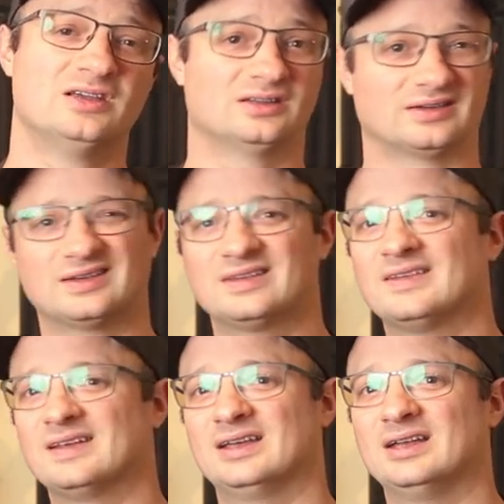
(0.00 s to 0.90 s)
Das ist ein
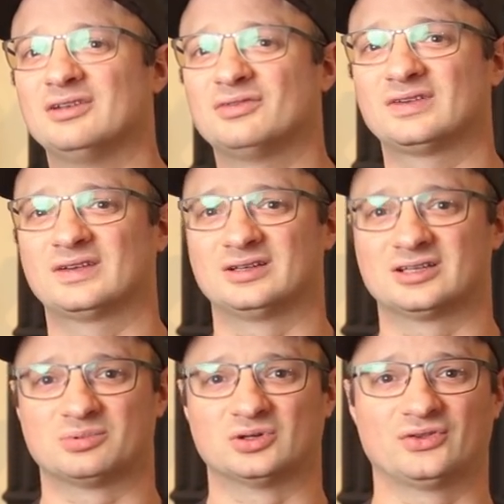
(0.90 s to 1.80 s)
sehr
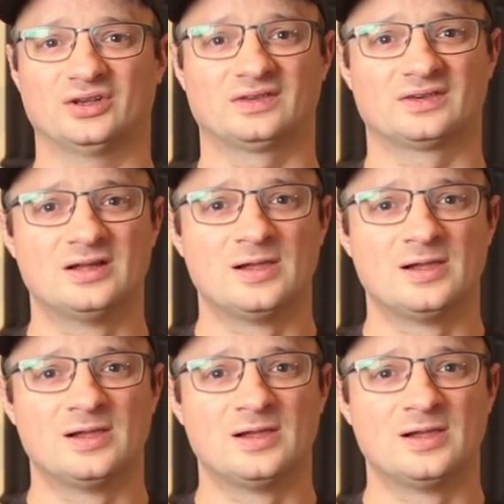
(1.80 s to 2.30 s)
ineffizienter Prozess